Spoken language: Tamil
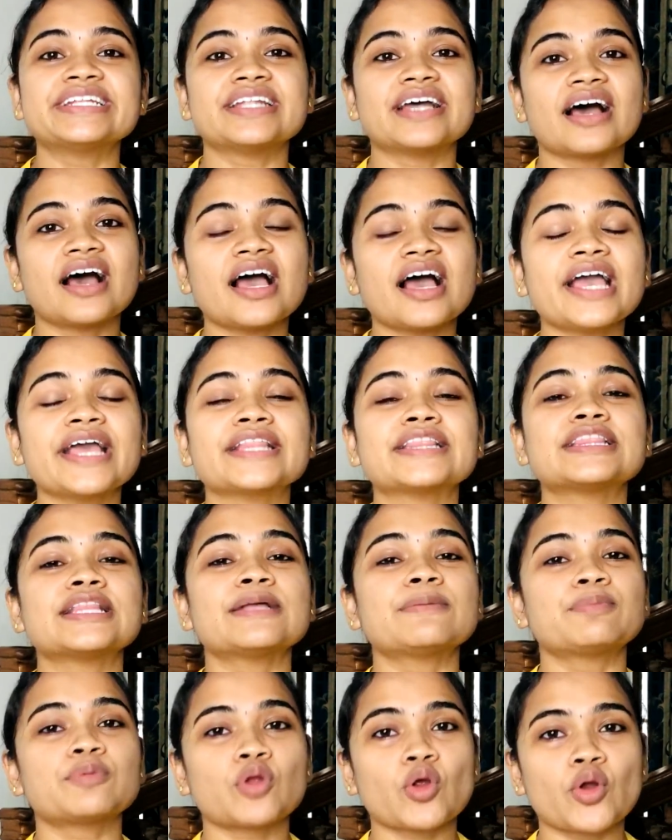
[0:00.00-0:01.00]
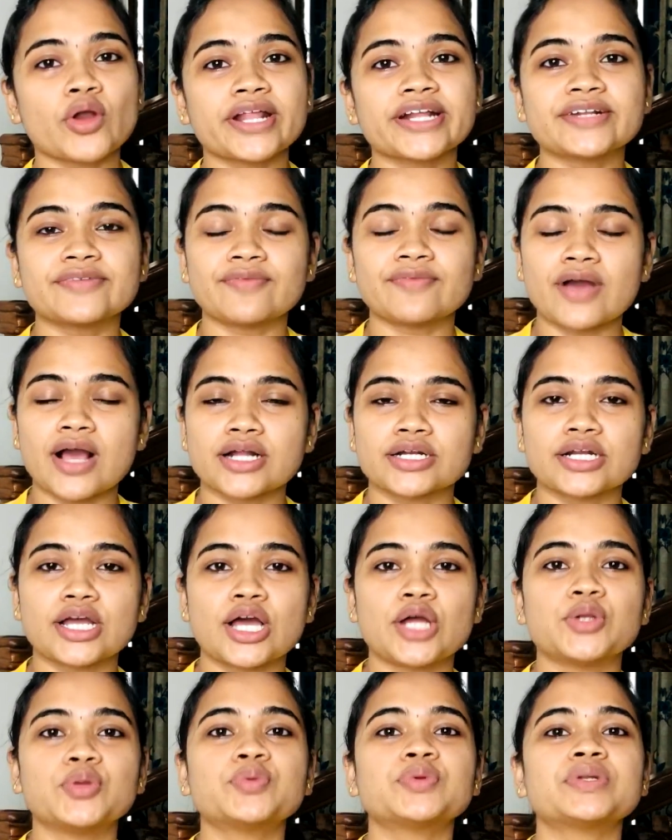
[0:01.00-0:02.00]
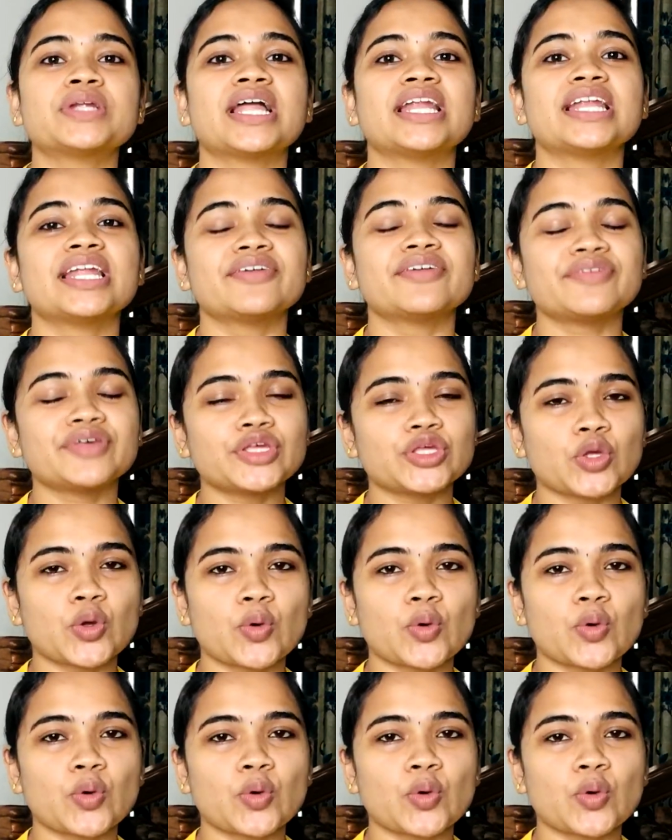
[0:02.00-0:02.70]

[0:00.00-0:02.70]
நான் எந்த ப்ராடக்ட் வாங்கினாலும் நல்லாவே